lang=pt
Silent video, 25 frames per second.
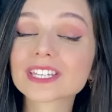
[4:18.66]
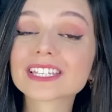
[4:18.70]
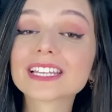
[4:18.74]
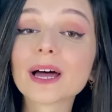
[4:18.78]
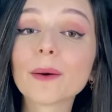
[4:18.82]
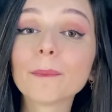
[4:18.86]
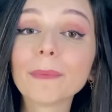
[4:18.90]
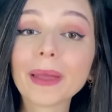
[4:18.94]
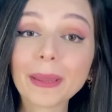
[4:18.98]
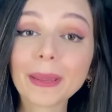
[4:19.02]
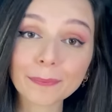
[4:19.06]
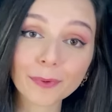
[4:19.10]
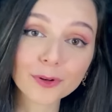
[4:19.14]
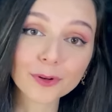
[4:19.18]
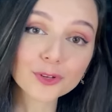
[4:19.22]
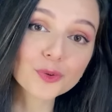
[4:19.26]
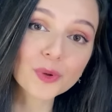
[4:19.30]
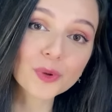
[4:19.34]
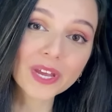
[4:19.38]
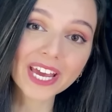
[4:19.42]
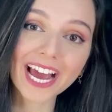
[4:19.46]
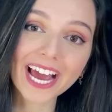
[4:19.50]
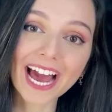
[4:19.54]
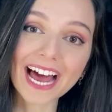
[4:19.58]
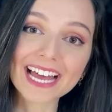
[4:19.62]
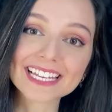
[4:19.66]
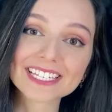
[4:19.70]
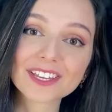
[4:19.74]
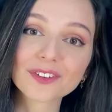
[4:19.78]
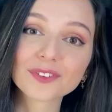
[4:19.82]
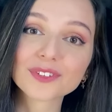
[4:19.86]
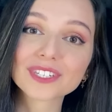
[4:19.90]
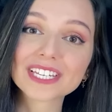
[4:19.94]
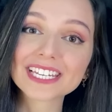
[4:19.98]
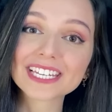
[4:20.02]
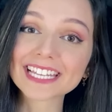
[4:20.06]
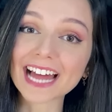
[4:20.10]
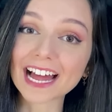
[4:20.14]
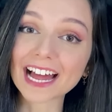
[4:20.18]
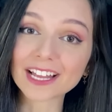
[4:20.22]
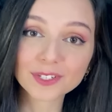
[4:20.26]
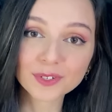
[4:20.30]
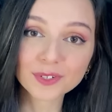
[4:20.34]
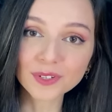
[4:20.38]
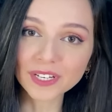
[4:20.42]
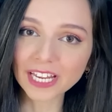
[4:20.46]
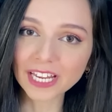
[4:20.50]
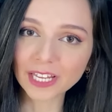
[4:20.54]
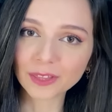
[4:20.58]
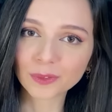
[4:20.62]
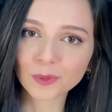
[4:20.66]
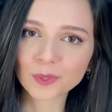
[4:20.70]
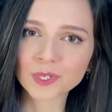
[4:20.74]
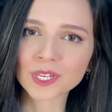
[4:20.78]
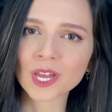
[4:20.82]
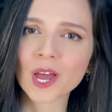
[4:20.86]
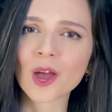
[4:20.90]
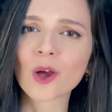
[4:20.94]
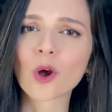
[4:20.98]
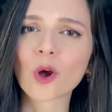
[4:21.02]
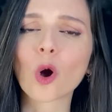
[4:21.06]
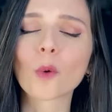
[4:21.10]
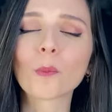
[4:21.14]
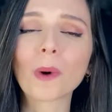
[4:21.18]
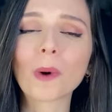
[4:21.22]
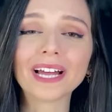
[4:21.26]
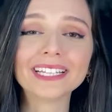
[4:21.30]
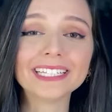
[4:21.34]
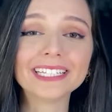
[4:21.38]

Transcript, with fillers: também possuem casa nos Estados Unidos, como a